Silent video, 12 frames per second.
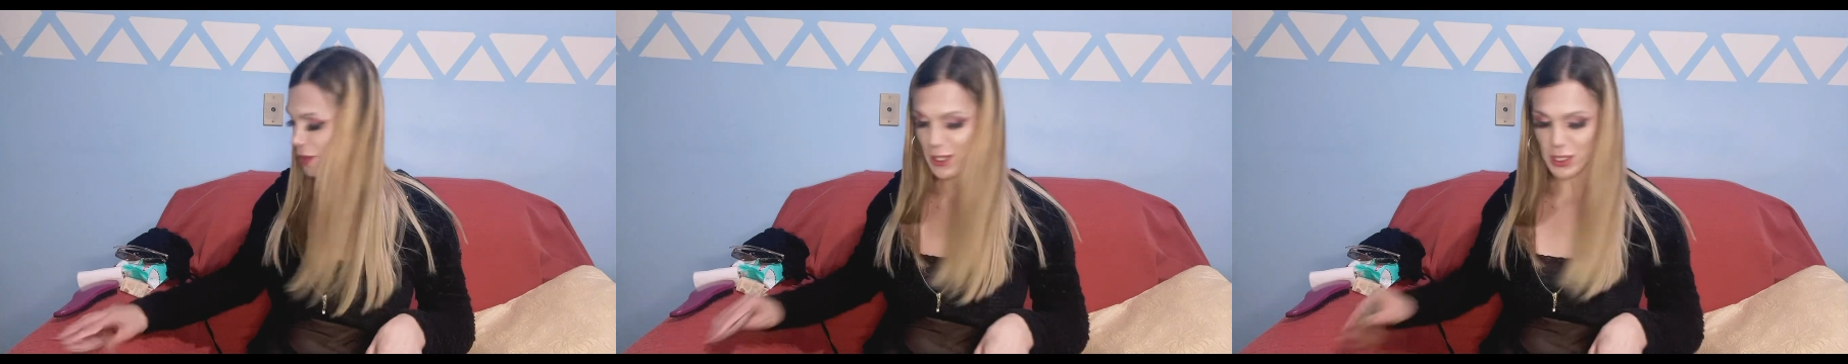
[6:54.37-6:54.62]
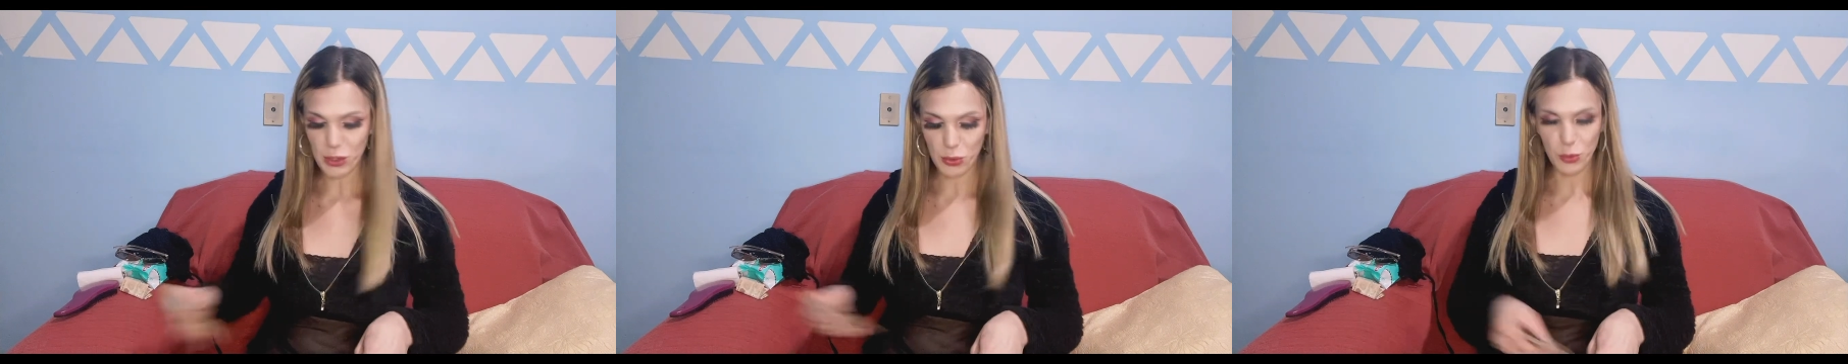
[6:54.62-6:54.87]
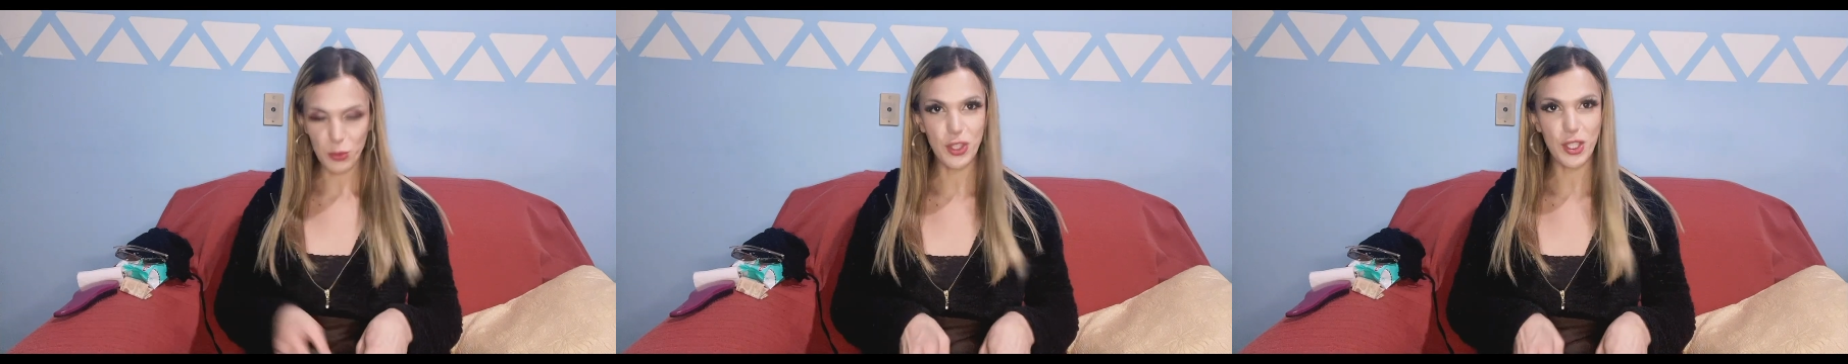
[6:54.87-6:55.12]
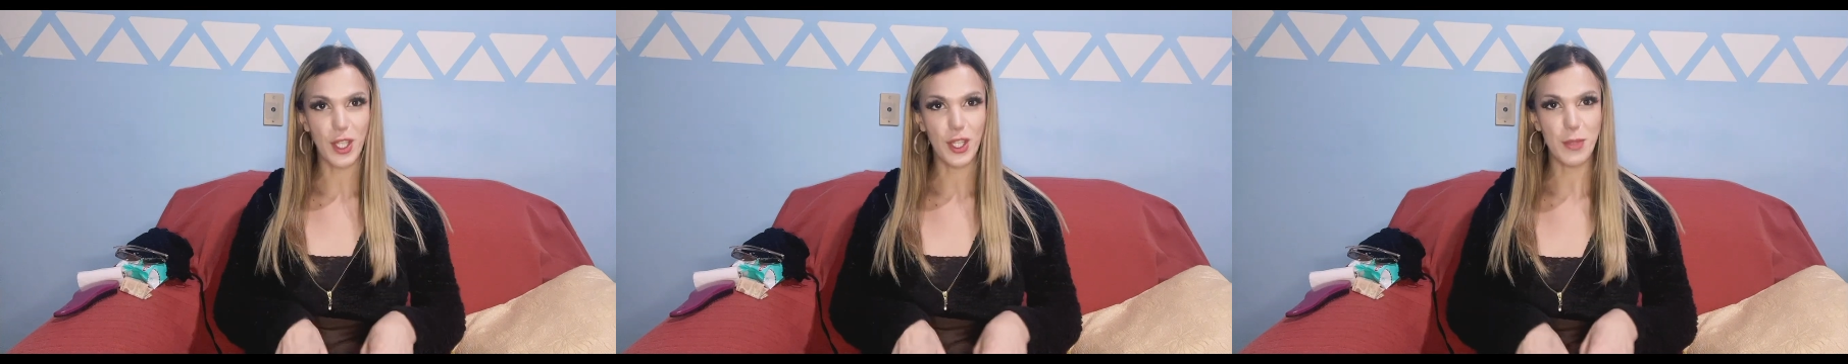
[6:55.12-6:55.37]
faz tudo,
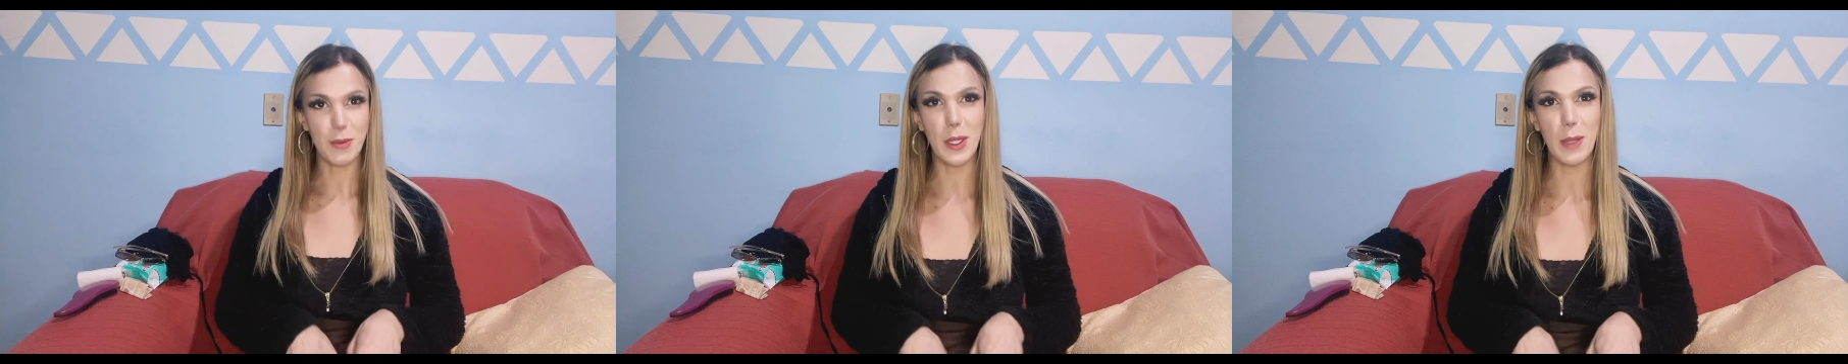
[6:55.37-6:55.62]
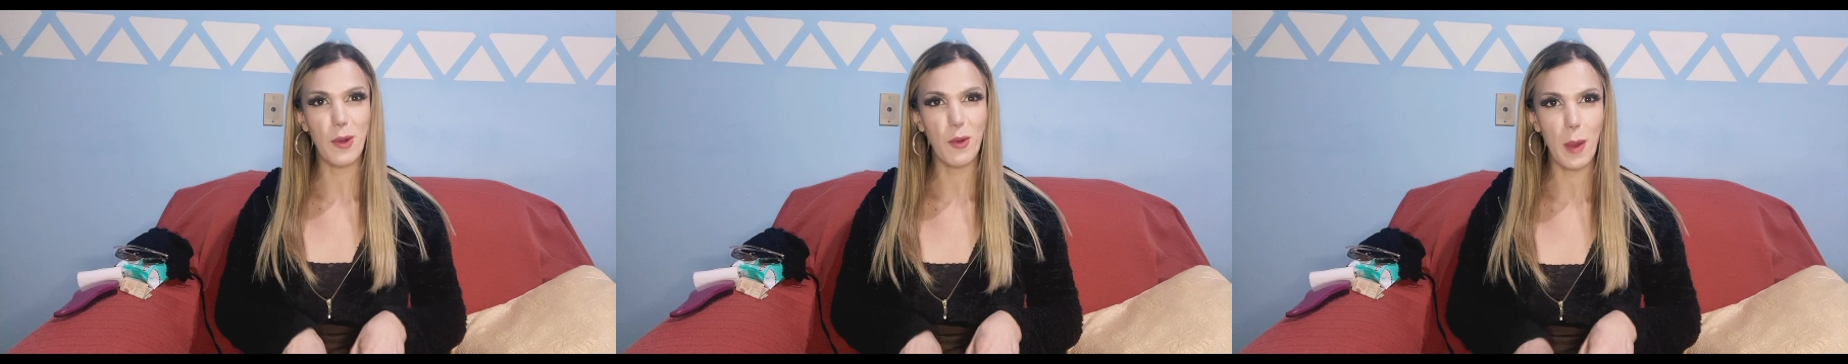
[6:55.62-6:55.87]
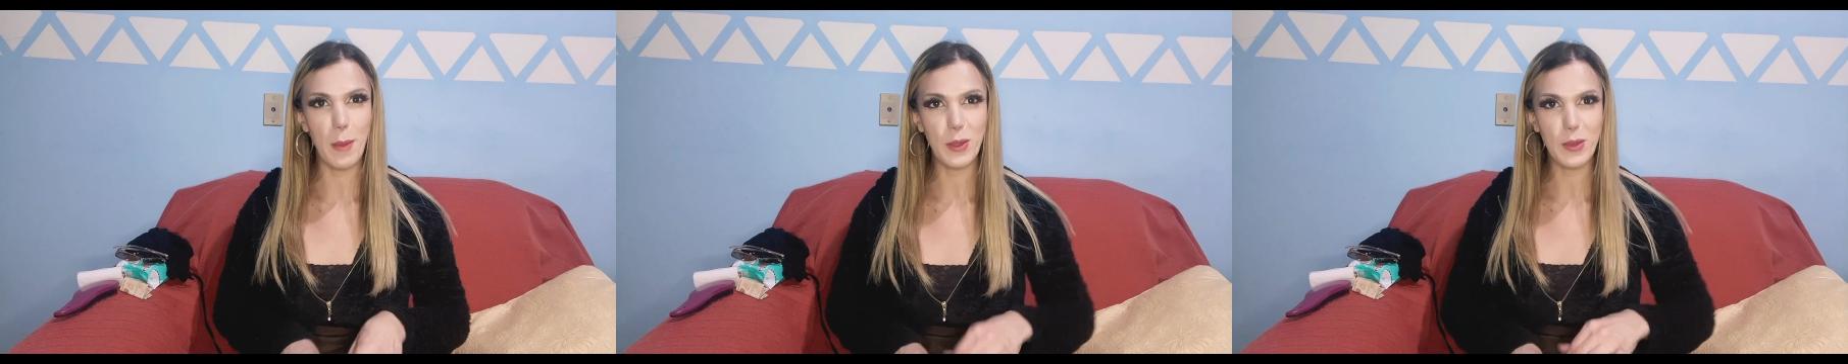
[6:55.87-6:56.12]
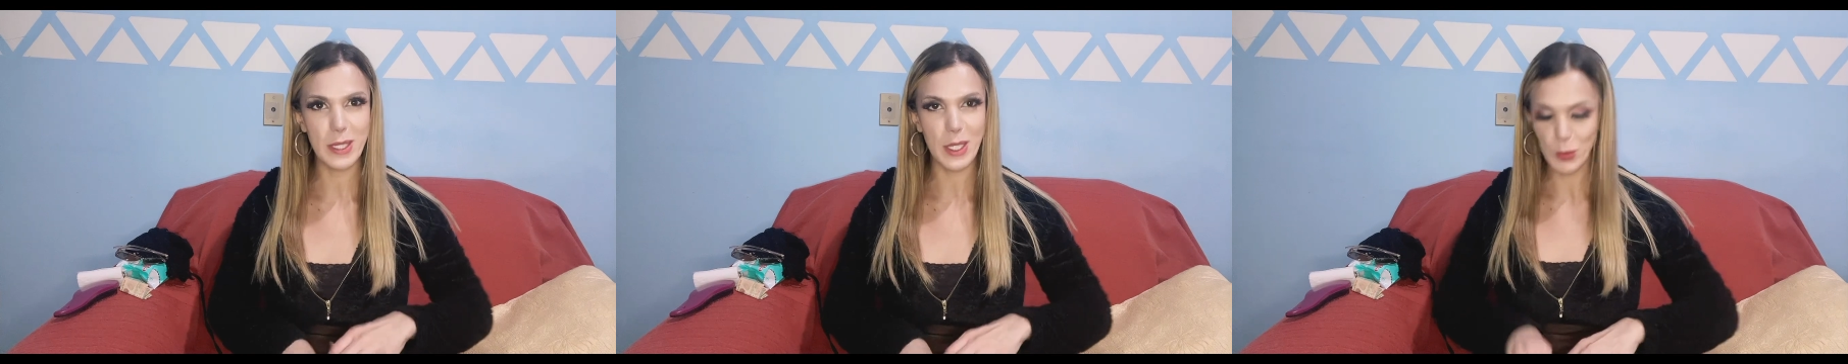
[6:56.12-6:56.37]
gente. Manda pra algum amigo
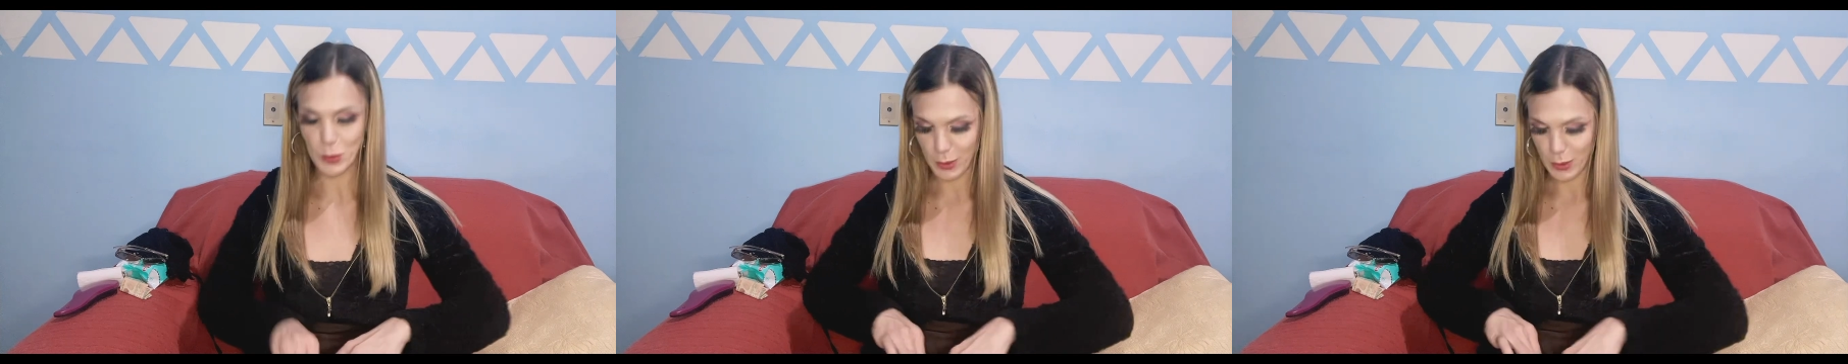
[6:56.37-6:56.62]
seu.